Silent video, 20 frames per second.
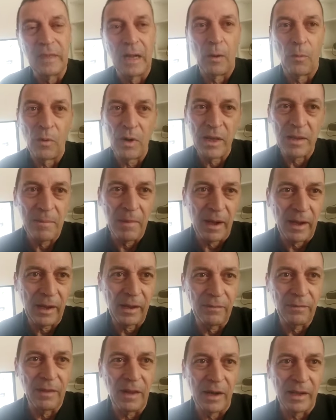de la buena
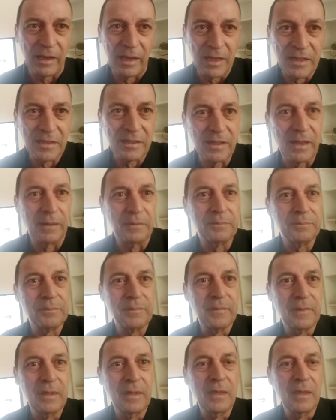imagen de la Iglesia,